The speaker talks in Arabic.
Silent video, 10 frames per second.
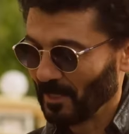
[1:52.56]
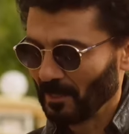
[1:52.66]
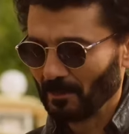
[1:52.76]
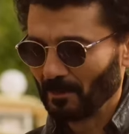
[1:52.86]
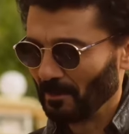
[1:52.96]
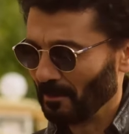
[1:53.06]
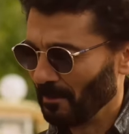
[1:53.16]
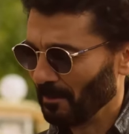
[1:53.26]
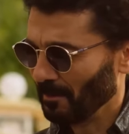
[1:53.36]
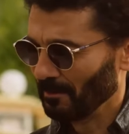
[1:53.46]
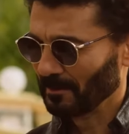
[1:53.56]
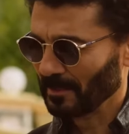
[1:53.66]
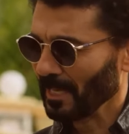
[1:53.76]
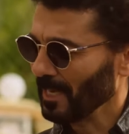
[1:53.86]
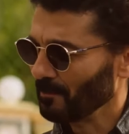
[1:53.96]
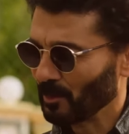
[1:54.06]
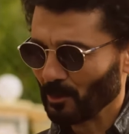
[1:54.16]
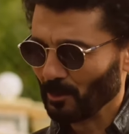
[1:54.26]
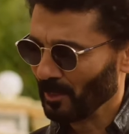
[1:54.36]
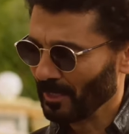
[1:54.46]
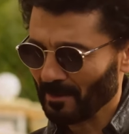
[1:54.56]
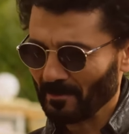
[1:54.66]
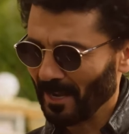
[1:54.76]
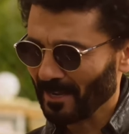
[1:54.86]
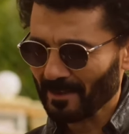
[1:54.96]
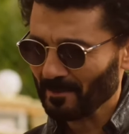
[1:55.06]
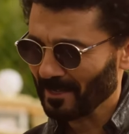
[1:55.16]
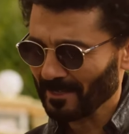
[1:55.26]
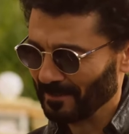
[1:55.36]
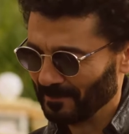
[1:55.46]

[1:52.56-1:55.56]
الله كلامك كله حكم يا حاجه ماجي